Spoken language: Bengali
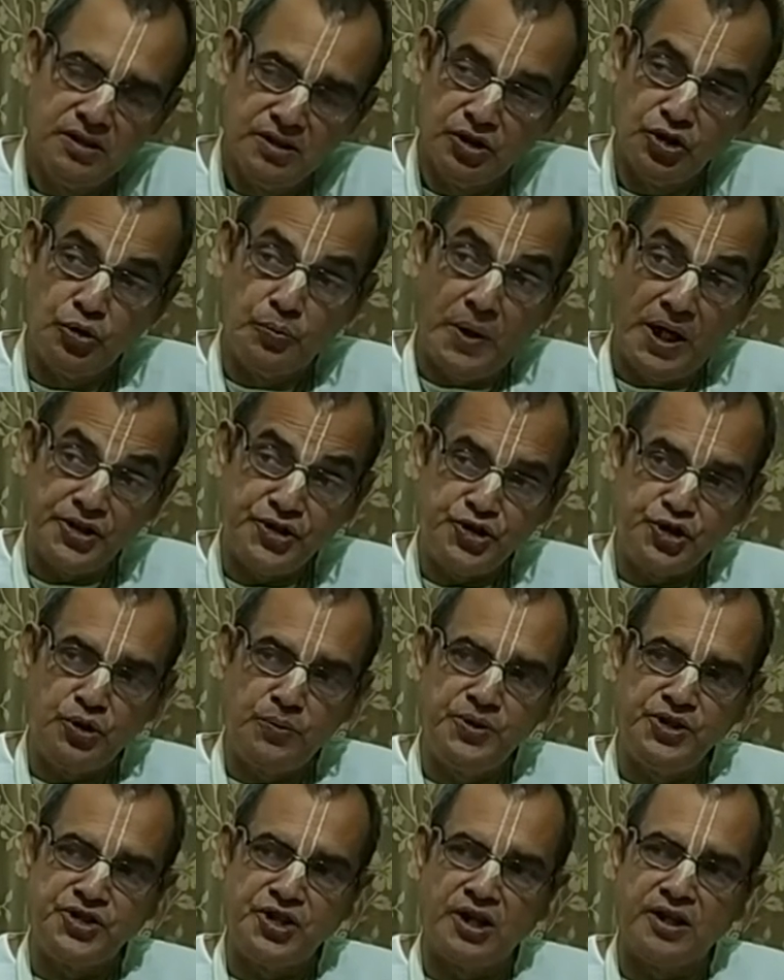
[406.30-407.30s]
কিন্তু বাহ্য
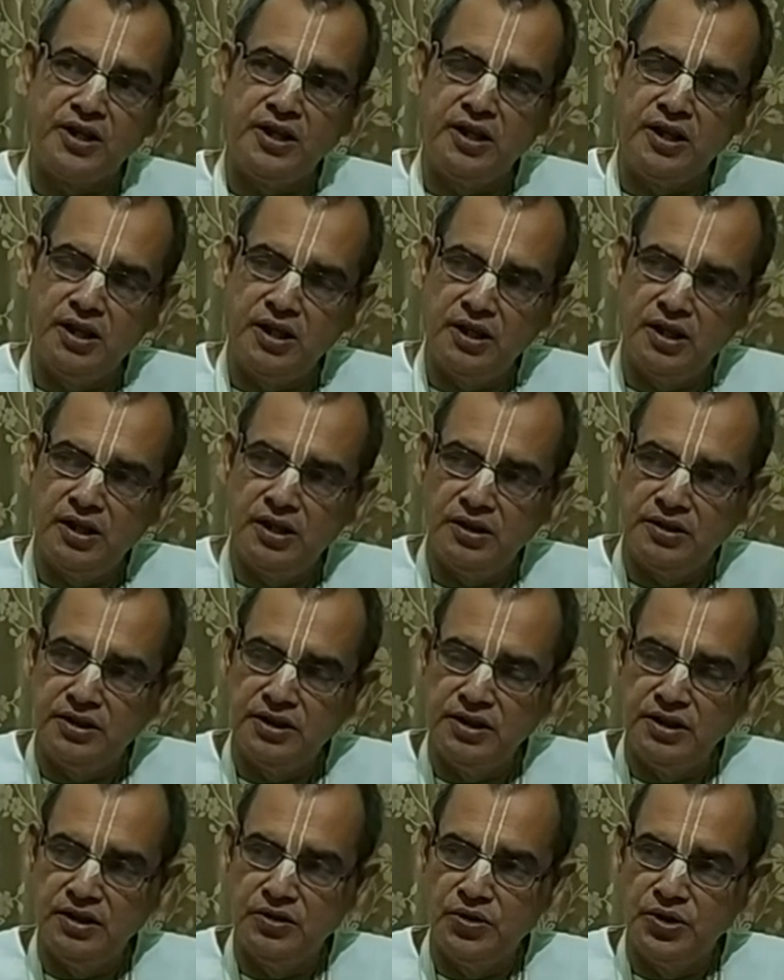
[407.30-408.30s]
বিচারে
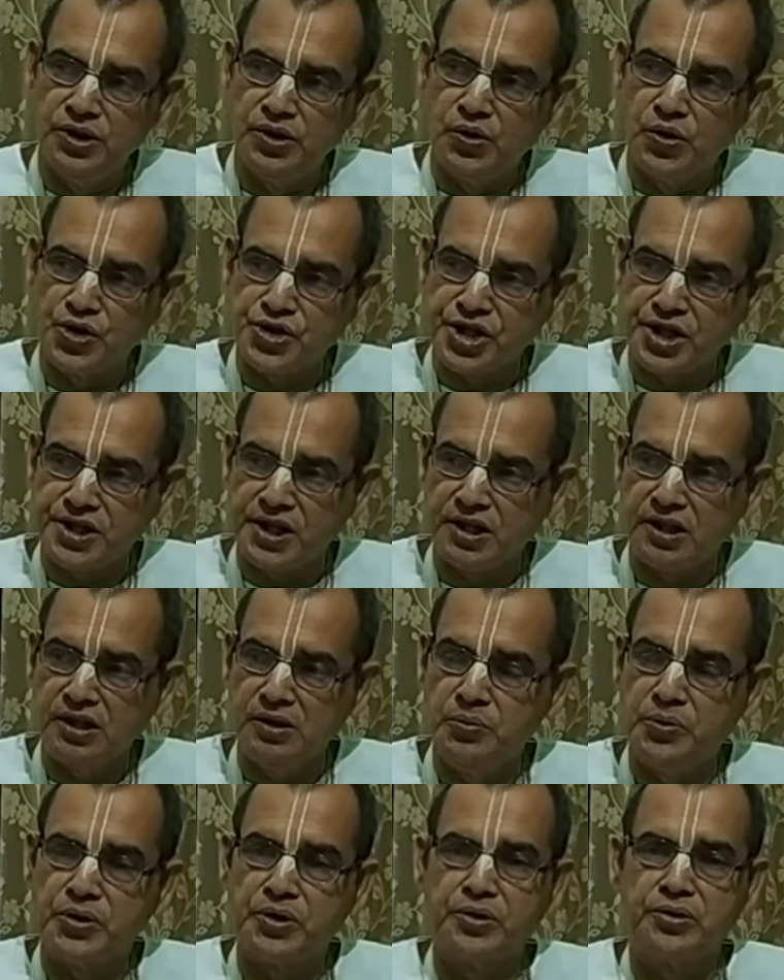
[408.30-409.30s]
তিনি ওই
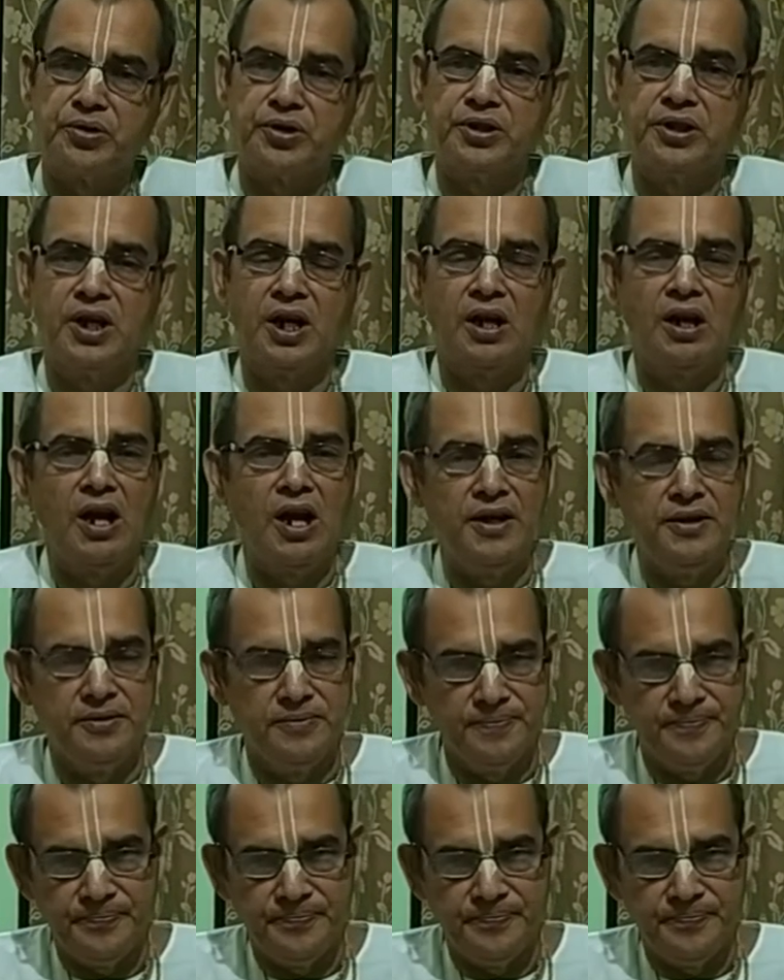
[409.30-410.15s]
খোসাটাকেই বড় করে দেখলেন